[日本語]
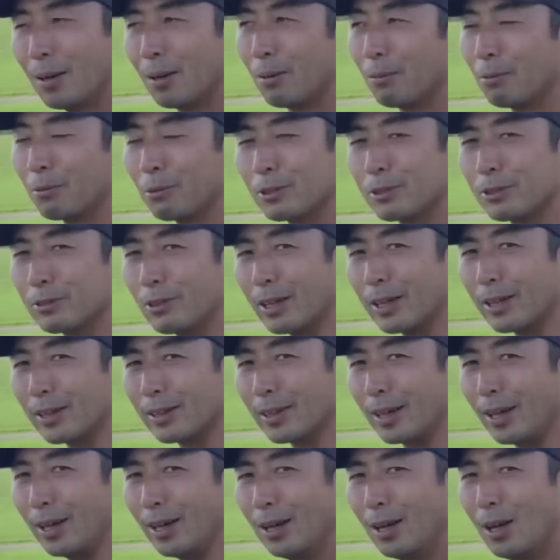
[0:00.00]
この座り
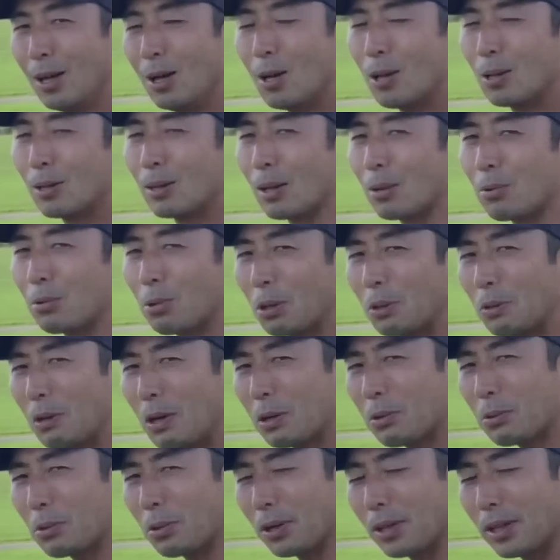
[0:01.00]
方で。これ
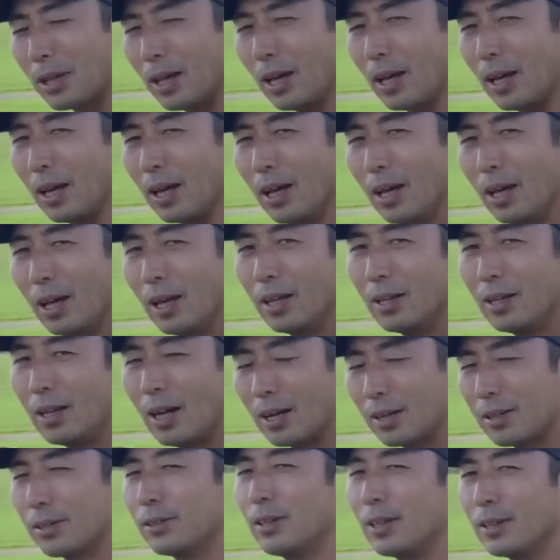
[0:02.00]
はこれで
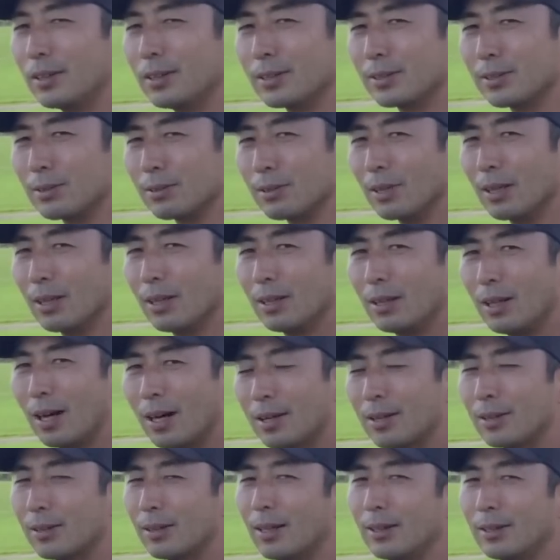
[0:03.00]
楽なんですよね。
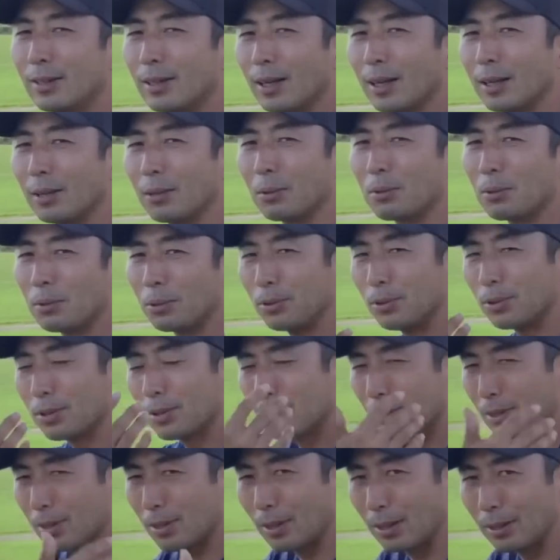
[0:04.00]
楽なんだけど、こ
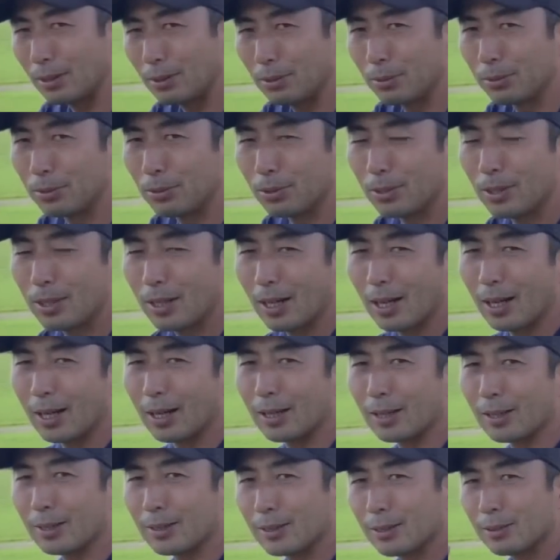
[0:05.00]
の動き
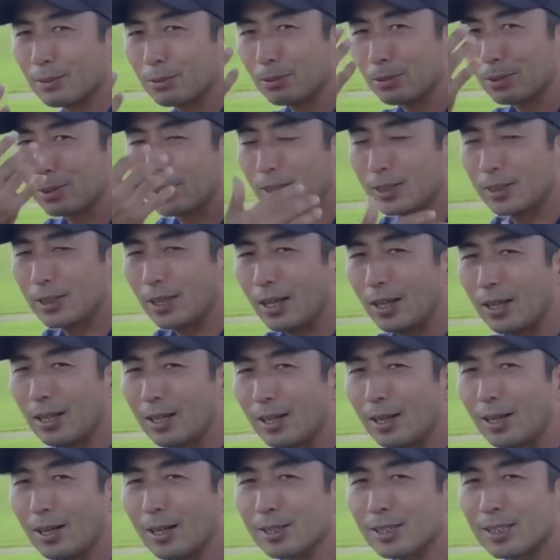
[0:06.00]
が、この姿勢
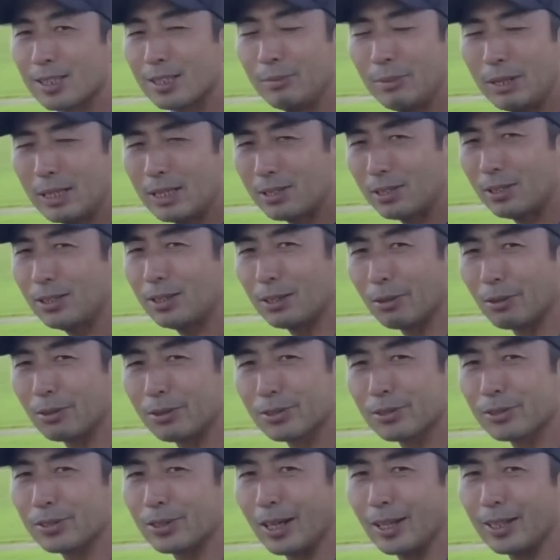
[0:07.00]
が染みついてほ
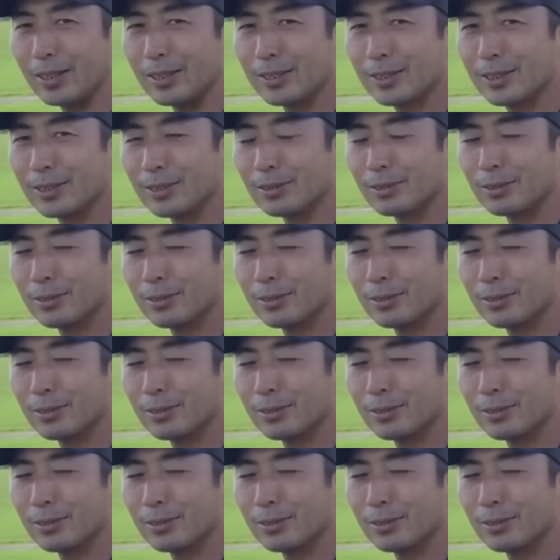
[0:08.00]
しくないんです。